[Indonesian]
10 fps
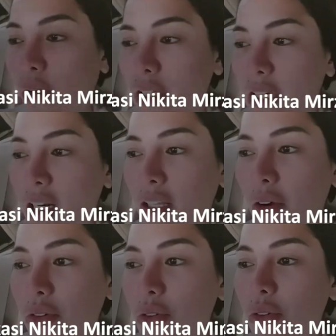bukan cari
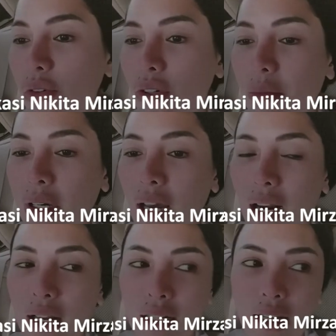tahu dulu
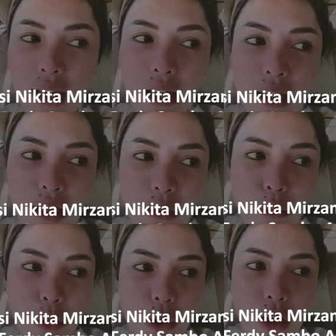kebenarannya
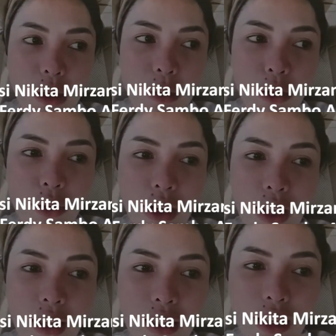bawa nama gue
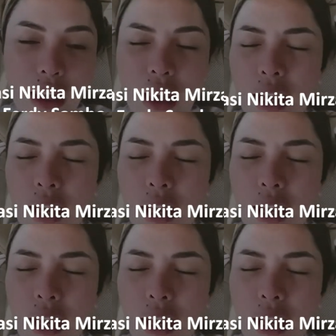lagi.